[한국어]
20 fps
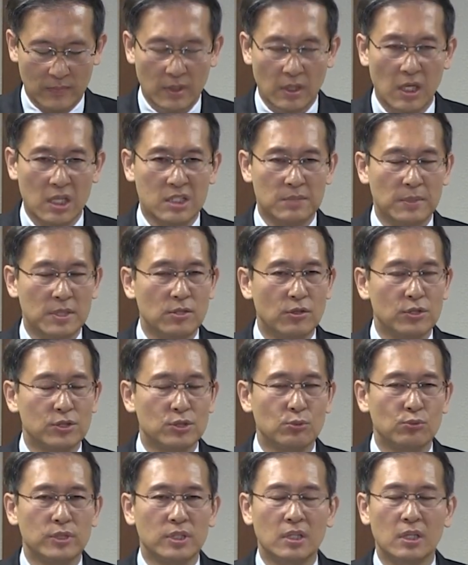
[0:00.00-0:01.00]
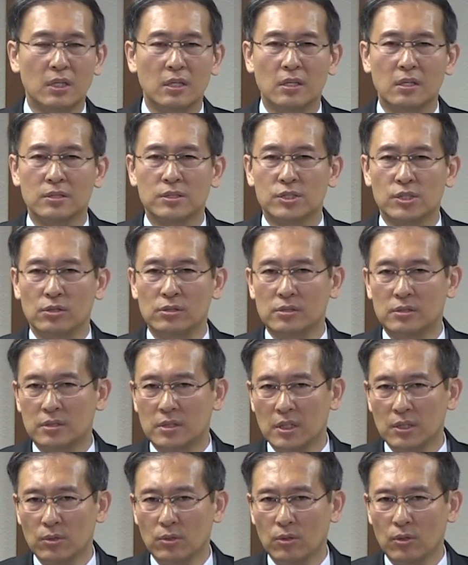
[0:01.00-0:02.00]
하지만 여기서 우리가
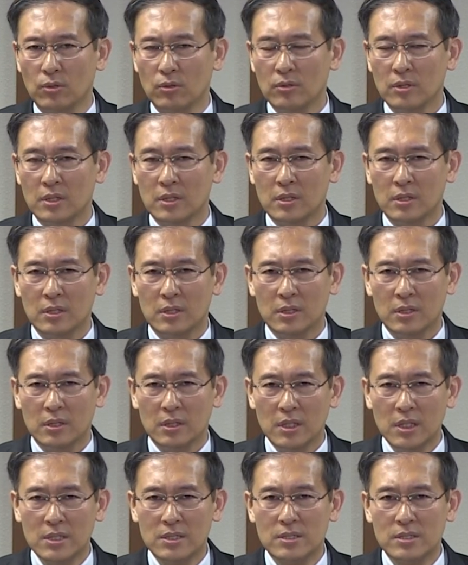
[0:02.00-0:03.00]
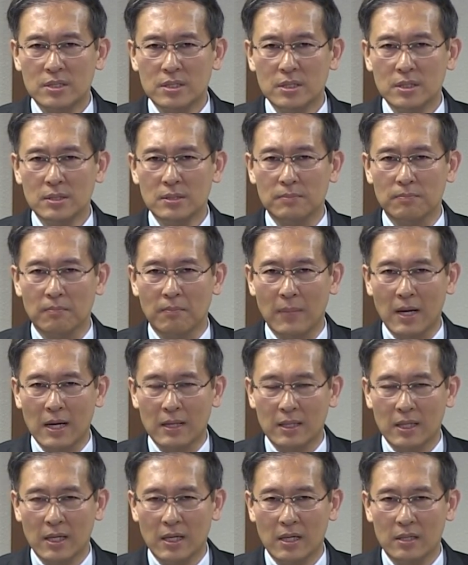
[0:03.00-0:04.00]
절대로 잊지
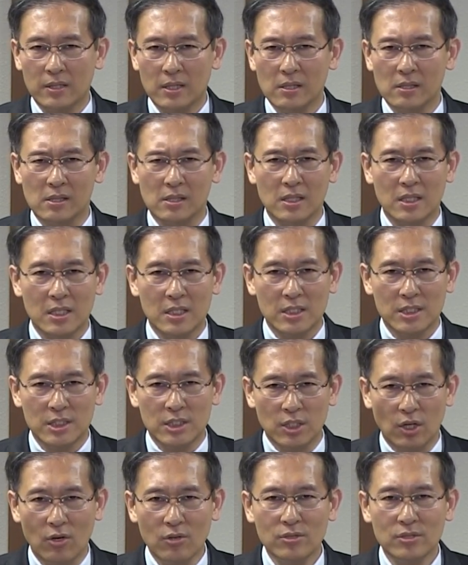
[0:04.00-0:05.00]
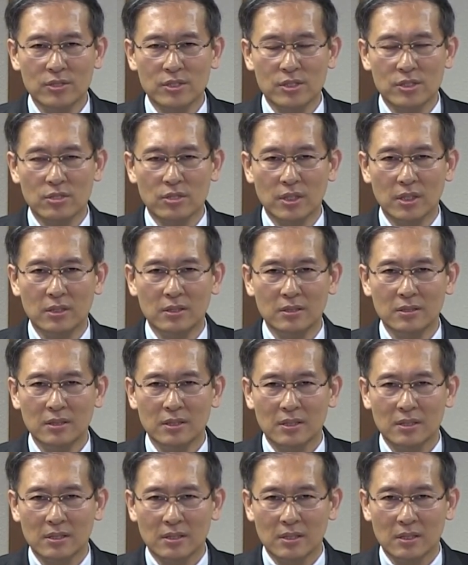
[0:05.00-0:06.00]
말아야 될
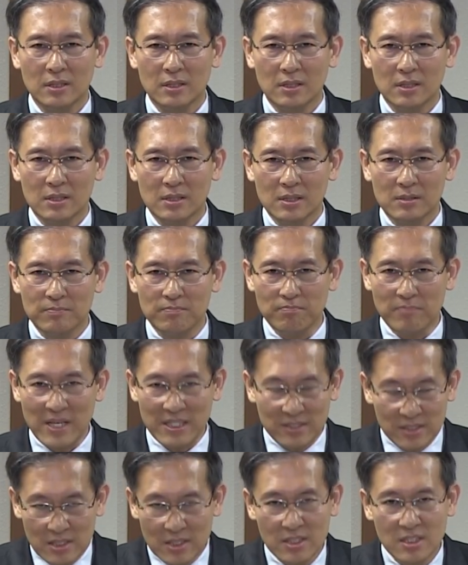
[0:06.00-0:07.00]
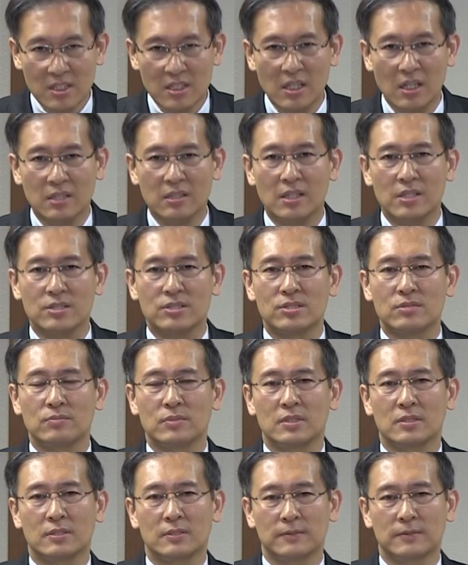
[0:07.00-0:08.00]
영적인 메시지가 하나 있습니다.